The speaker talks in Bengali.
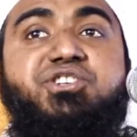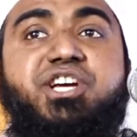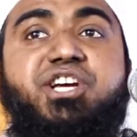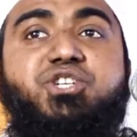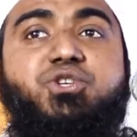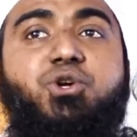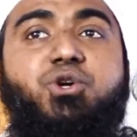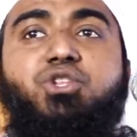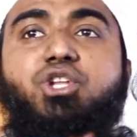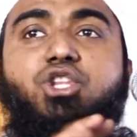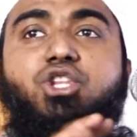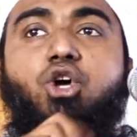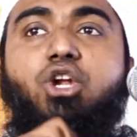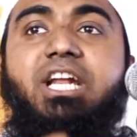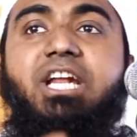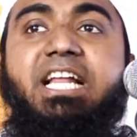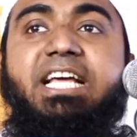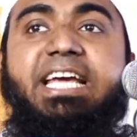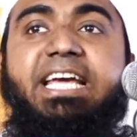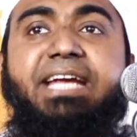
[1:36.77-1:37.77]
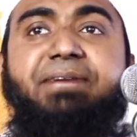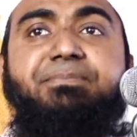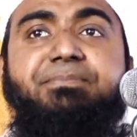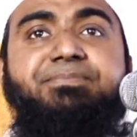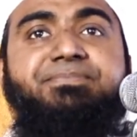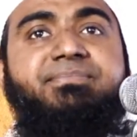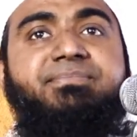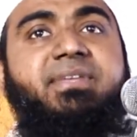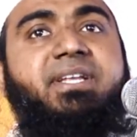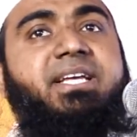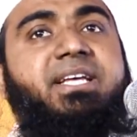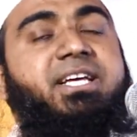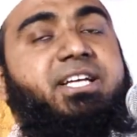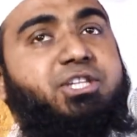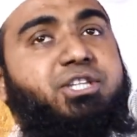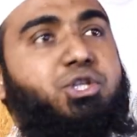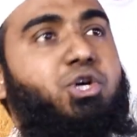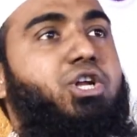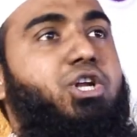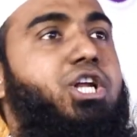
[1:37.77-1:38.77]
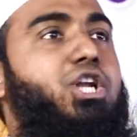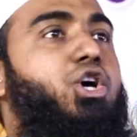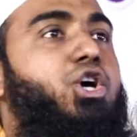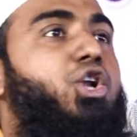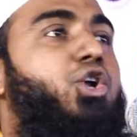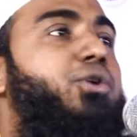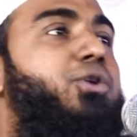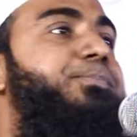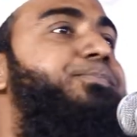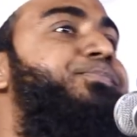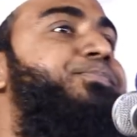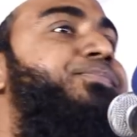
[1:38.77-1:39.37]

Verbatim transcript: বিশ্বাস করতো দলিল কি দলিল হলো